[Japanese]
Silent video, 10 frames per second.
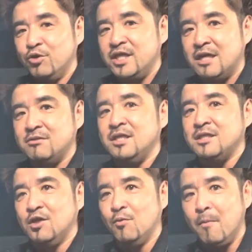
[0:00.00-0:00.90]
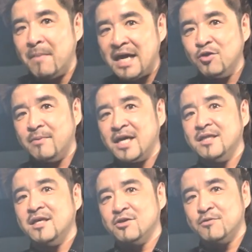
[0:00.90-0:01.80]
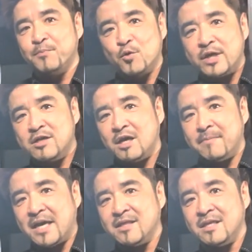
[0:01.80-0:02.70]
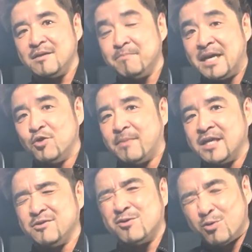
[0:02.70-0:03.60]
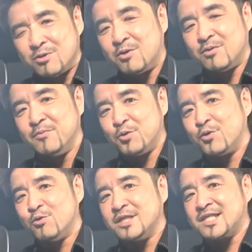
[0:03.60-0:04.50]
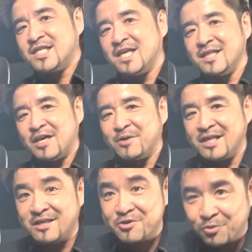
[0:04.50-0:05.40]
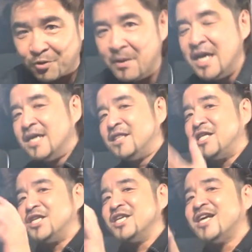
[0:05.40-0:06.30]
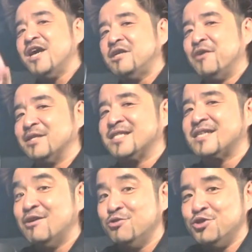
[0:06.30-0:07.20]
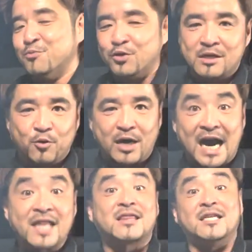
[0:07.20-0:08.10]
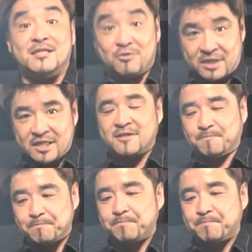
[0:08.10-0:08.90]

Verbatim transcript: 置いてあるんですけども前のバインディング5年ぐらいバインディ前のバインディングこの乗り心地好きなんだよなっていうのを年に2回ぐらいは使うっていうモデルもあったりするんです